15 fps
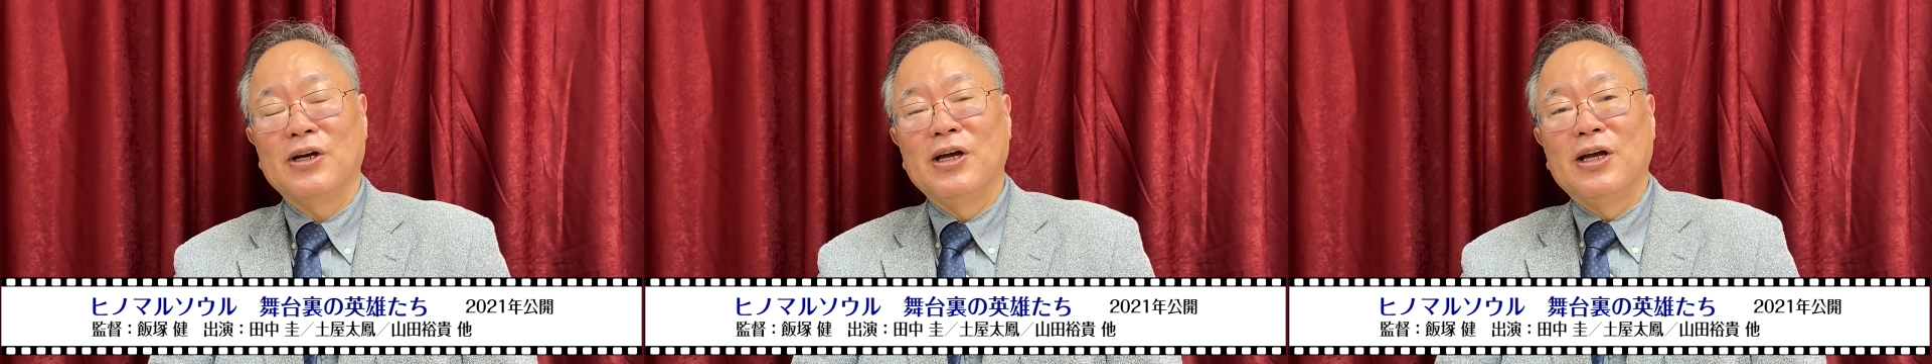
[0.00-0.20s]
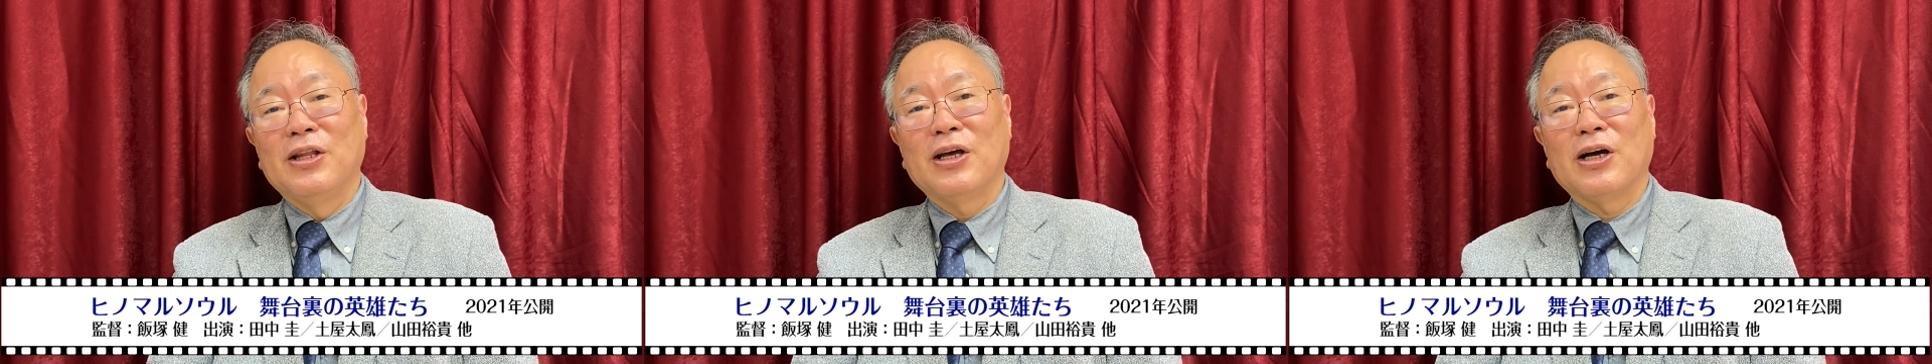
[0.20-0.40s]

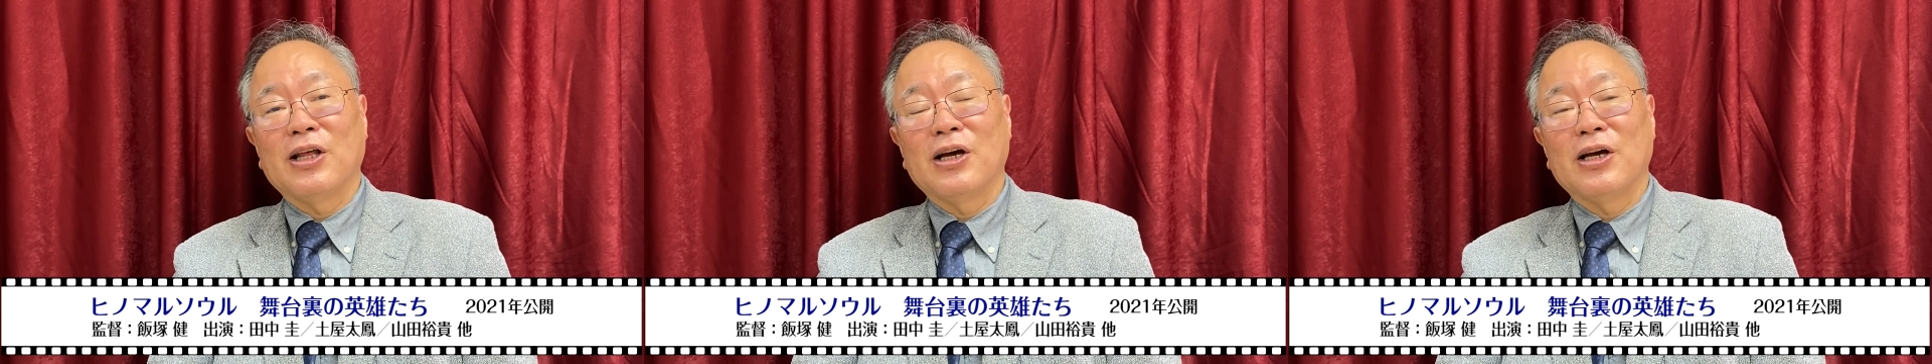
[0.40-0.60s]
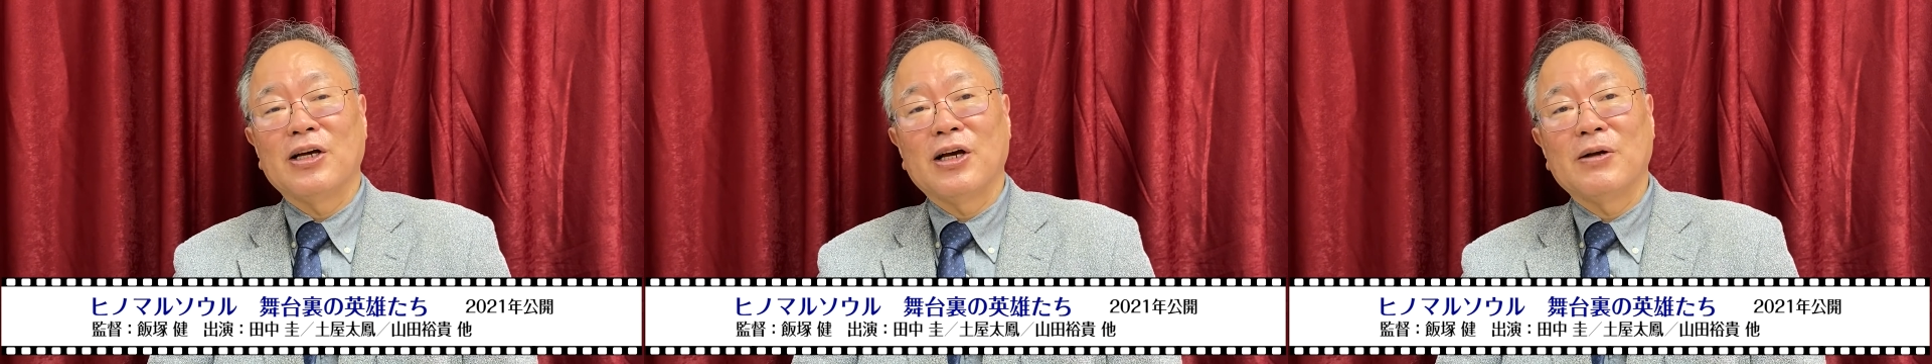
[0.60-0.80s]
だか
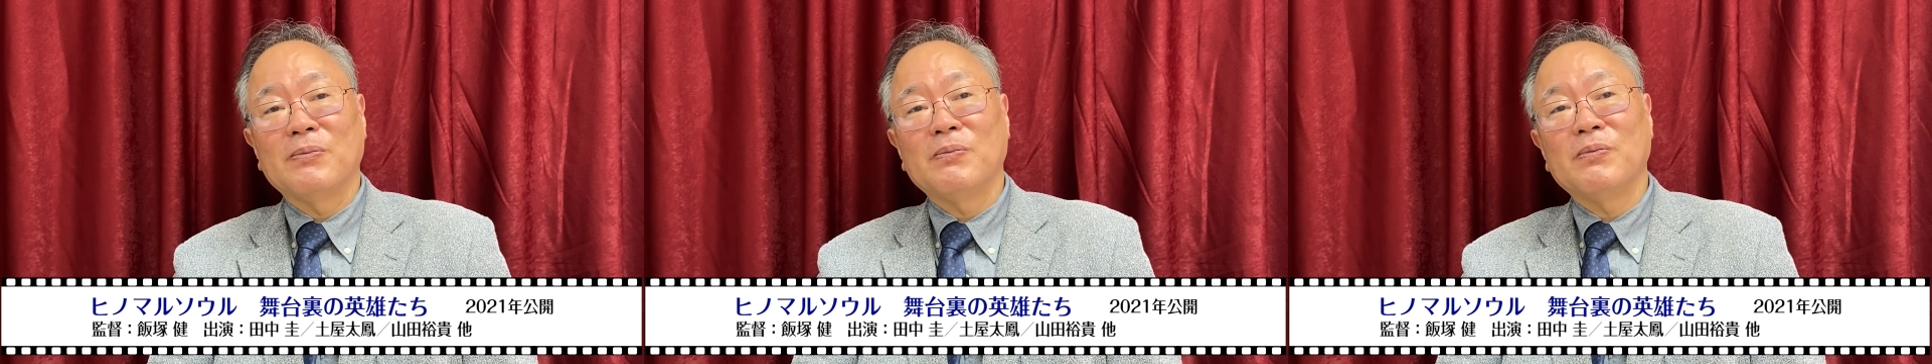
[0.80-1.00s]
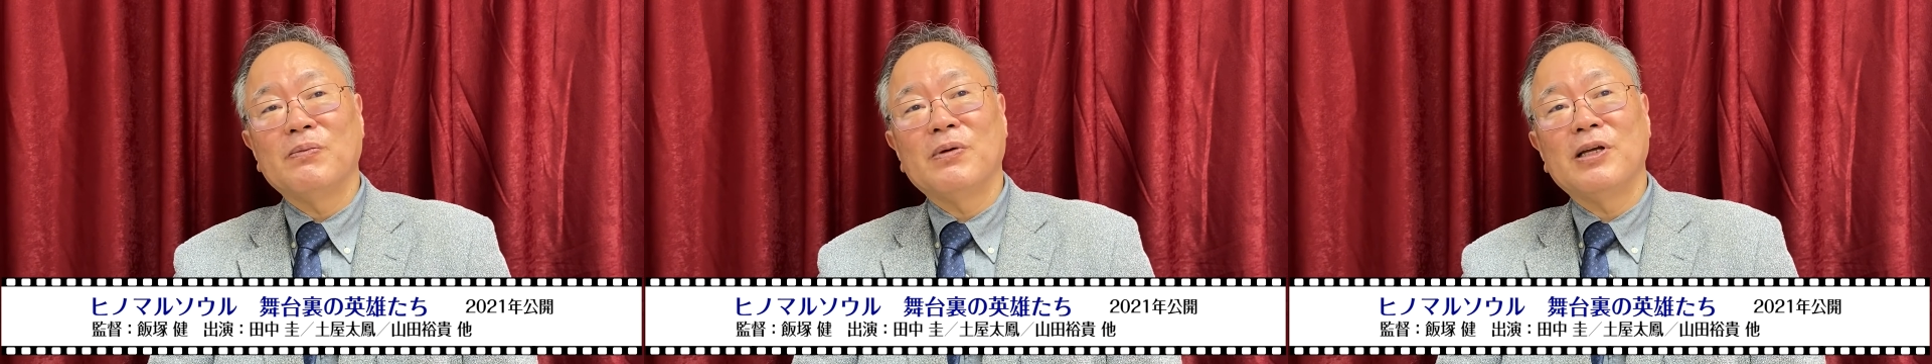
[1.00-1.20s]
ら、あ
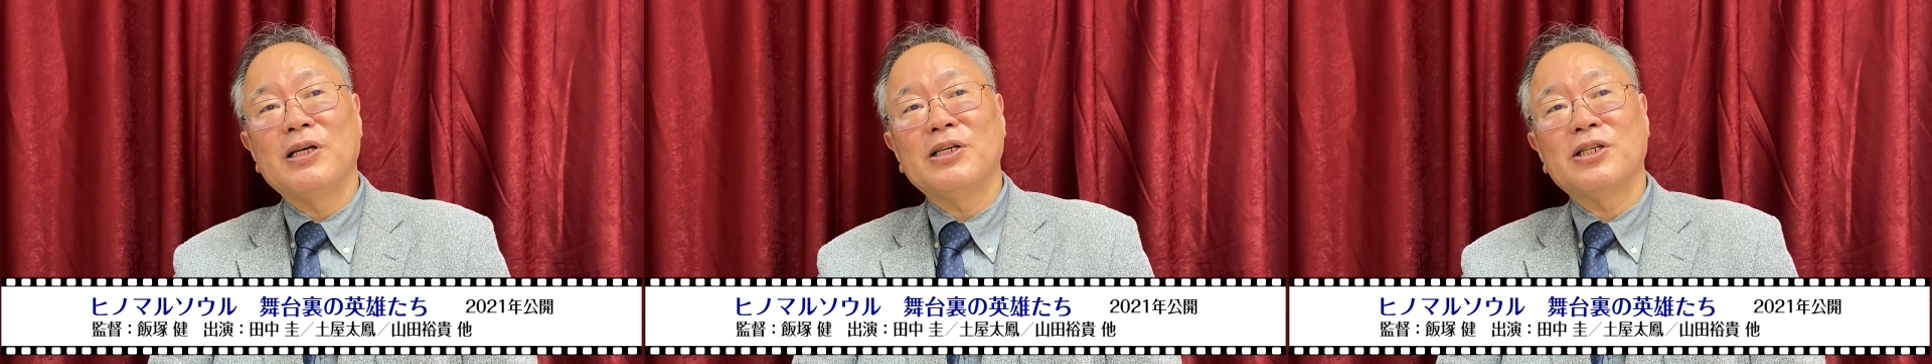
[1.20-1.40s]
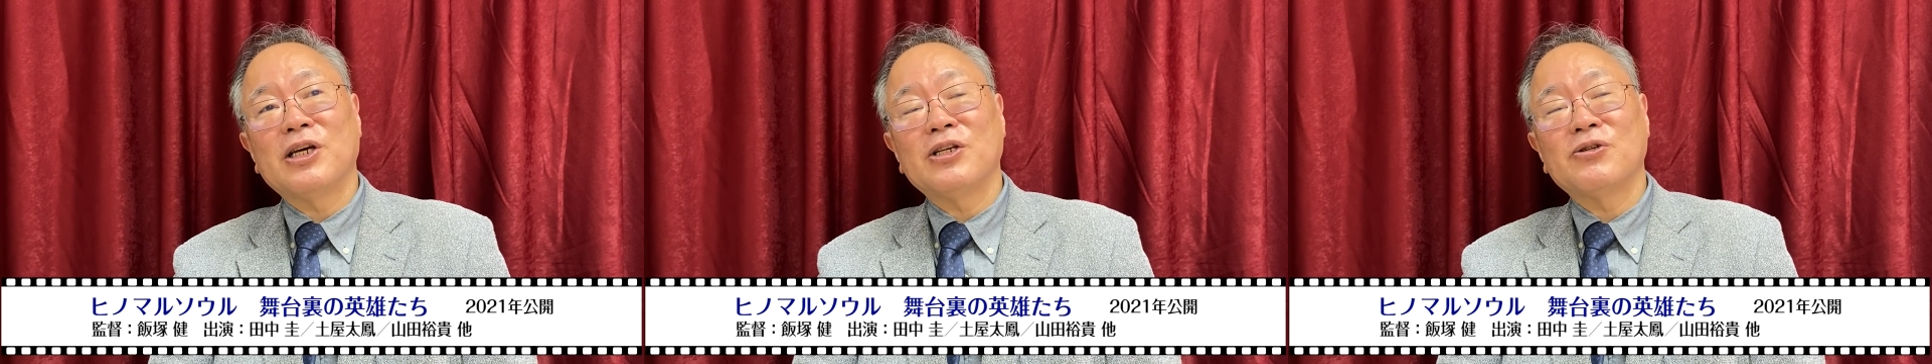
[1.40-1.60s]
んま
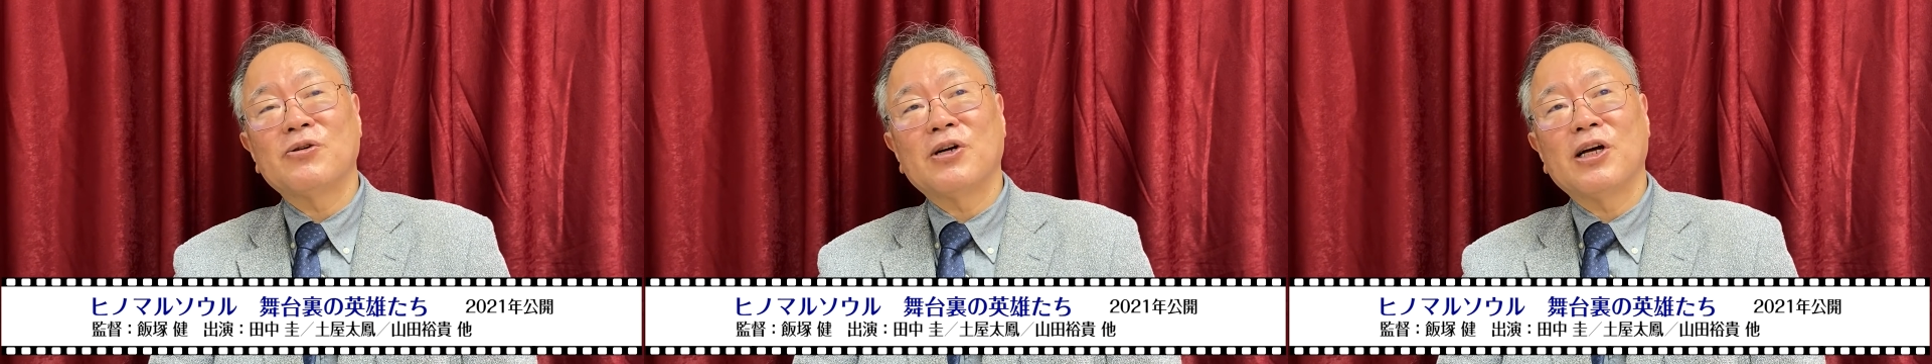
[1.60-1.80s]
り最初